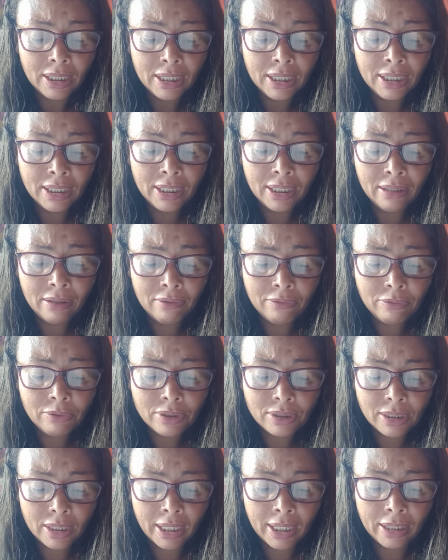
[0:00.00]
E
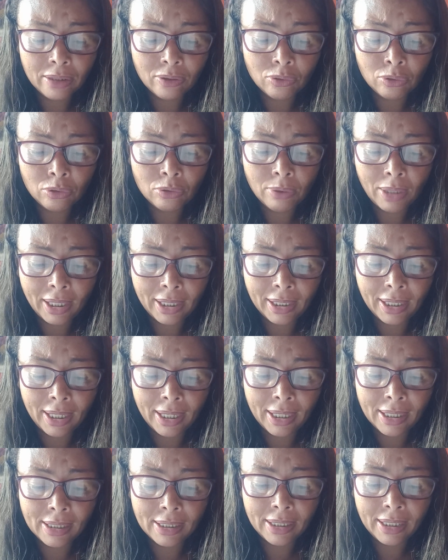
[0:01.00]
digo-vos que todo
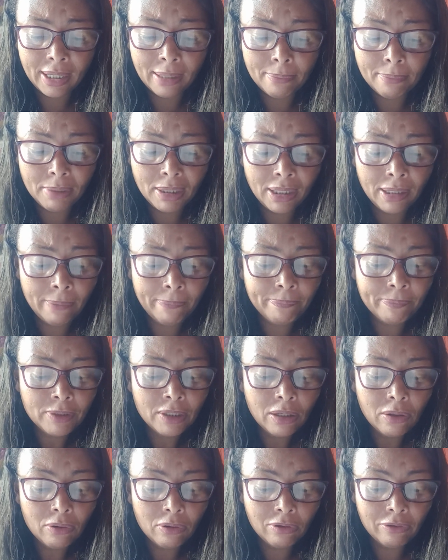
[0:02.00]
aquele que me
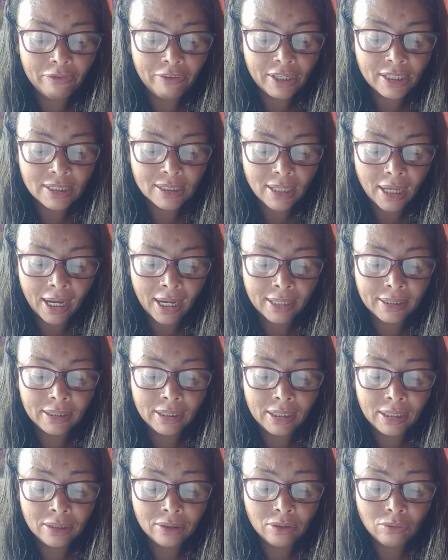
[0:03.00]
confessar
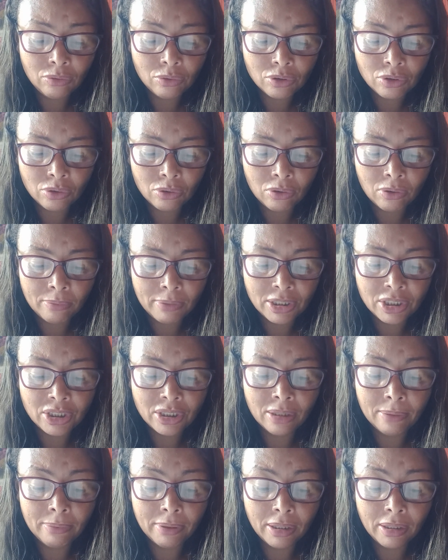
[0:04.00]
diante dos homens,
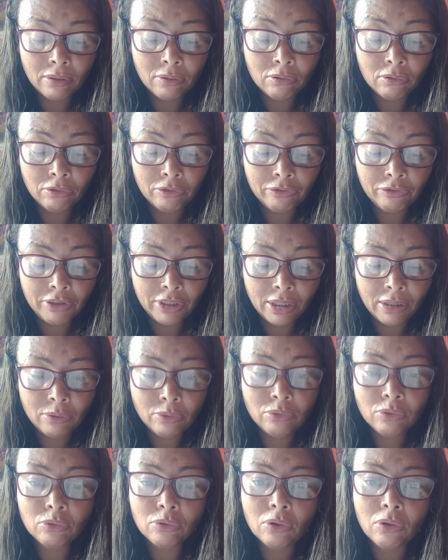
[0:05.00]
também o
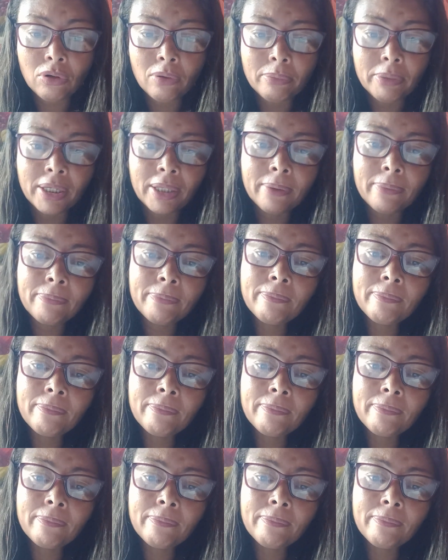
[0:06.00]
filho do homem